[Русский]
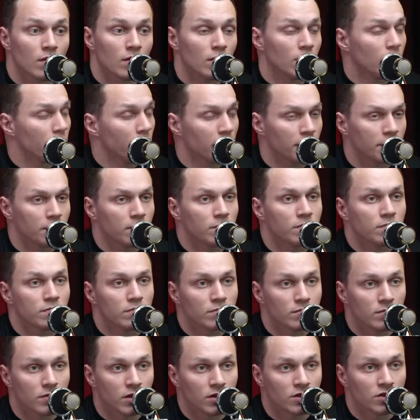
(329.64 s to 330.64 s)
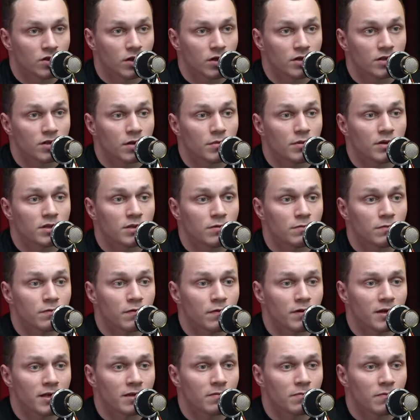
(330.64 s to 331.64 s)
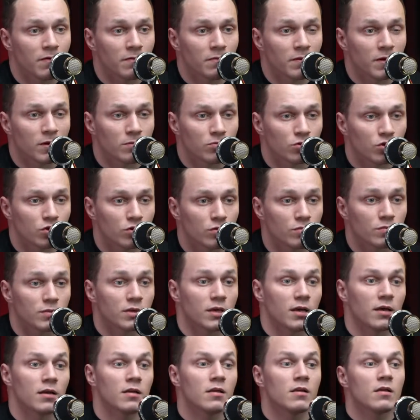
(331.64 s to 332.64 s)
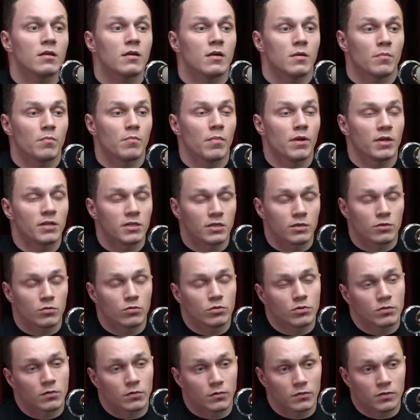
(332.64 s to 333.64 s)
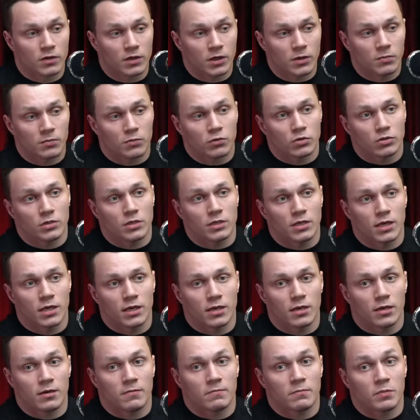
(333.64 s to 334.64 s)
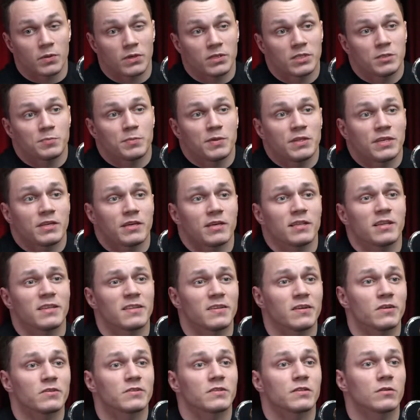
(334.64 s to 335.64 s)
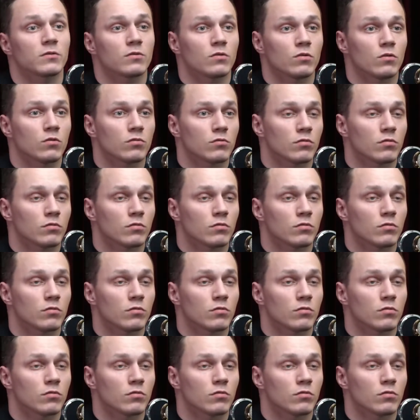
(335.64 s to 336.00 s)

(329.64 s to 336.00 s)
Нет. Я не считаю себя большим фаворитом, во-первых, потому что у меня больные руки, во-вторых, потому что я, в принципе, никогда не дрался на голову